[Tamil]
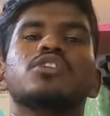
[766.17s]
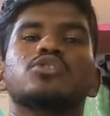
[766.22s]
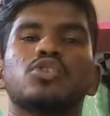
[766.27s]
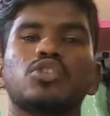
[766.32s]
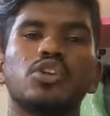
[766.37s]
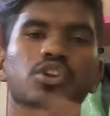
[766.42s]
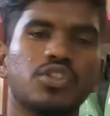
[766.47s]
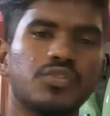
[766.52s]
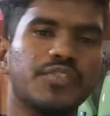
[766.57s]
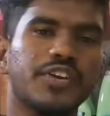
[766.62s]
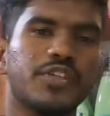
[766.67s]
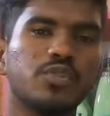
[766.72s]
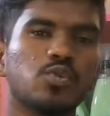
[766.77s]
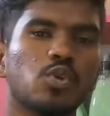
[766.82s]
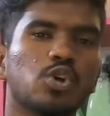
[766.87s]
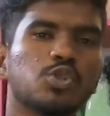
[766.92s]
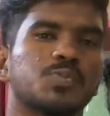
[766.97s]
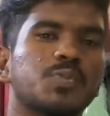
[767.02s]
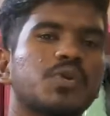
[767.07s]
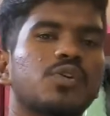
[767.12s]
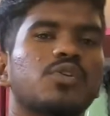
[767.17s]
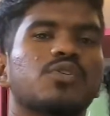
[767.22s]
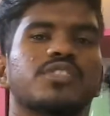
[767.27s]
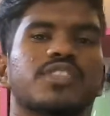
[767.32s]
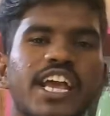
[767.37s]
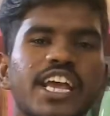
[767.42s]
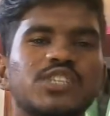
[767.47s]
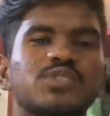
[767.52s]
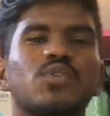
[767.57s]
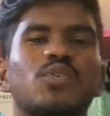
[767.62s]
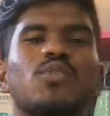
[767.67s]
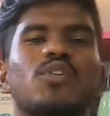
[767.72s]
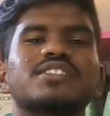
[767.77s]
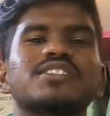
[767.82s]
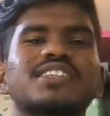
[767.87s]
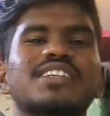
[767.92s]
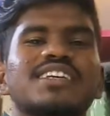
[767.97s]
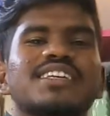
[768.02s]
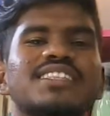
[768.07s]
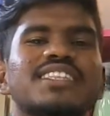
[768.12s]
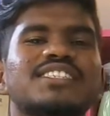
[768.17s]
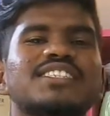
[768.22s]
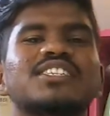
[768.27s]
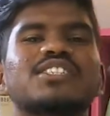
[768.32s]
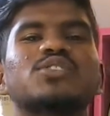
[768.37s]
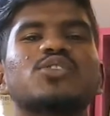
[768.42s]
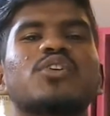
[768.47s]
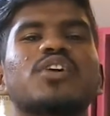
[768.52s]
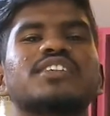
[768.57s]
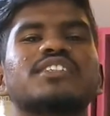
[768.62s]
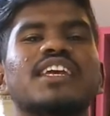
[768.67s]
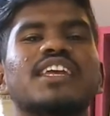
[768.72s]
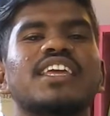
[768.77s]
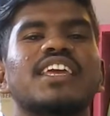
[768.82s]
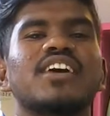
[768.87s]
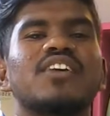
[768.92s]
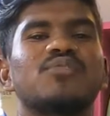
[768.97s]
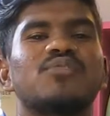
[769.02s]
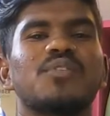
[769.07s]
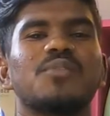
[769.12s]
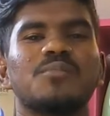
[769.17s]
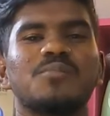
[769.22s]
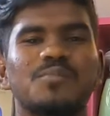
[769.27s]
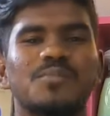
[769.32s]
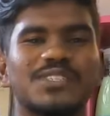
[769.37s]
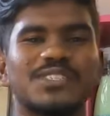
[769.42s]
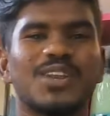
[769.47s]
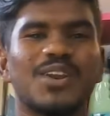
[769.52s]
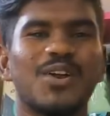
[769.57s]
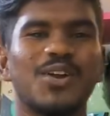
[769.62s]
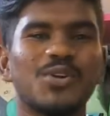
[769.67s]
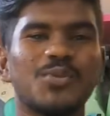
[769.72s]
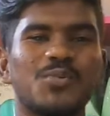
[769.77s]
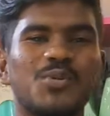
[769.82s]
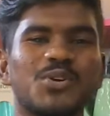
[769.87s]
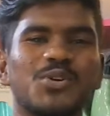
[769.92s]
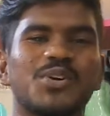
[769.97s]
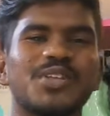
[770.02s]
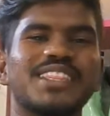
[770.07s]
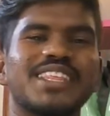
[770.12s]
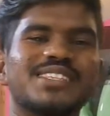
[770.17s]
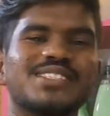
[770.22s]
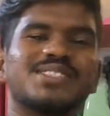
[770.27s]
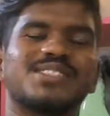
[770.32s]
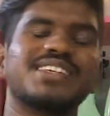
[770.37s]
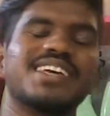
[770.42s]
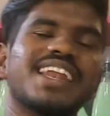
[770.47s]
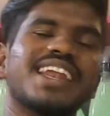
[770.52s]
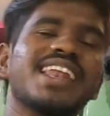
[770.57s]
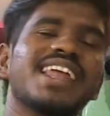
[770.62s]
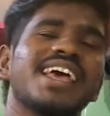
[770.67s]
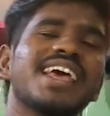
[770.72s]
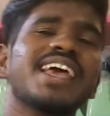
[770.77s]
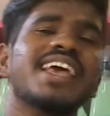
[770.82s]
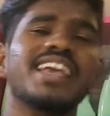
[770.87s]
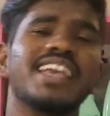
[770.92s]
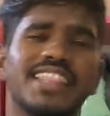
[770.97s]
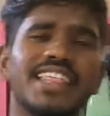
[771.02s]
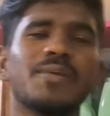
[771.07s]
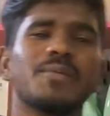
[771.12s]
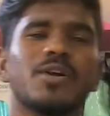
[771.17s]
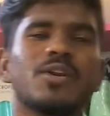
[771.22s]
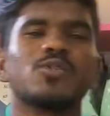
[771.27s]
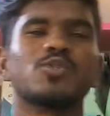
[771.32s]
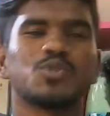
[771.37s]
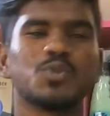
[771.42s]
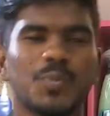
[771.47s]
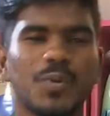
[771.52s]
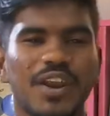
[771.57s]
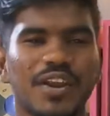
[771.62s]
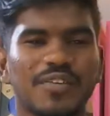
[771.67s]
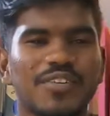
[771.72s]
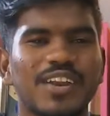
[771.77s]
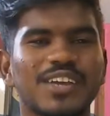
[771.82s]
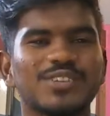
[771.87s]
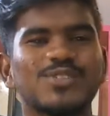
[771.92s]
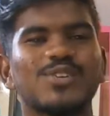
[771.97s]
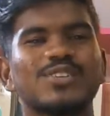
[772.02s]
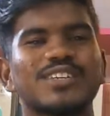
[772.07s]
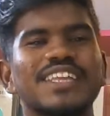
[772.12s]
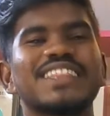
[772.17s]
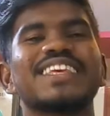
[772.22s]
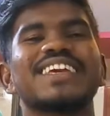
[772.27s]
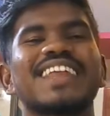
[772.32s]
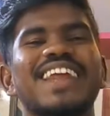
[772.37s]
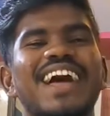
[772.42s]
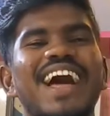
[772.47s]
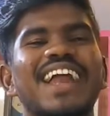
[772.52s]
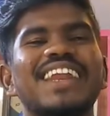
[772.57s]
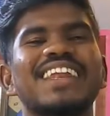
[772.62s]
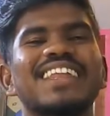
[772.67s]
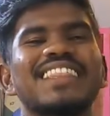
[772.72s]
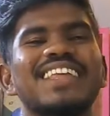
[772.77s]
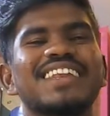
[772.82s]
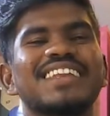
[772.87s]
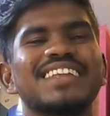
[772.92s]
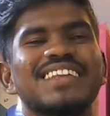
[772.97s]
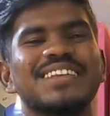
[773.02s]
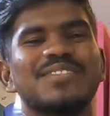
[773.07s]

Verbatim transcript: ஸோ இதோட இந்த வீடியோ க்ளோஸ் பண்ணுறோம் தேங்க்ஸ் ஃபார் வாட்சிங் திஸ் இஸ் யோகே சைனிங் ஆஃப் ஃப்ரம் மிஸ்டர் ஆட்டோமோட்டிவ் எந்தியாசிஸ் சேனல் இதே மாதிரி ஒரு சூப்பரான நெக்ஸ்ட் சந்திக்கிறேன் ஆண்டில் தென்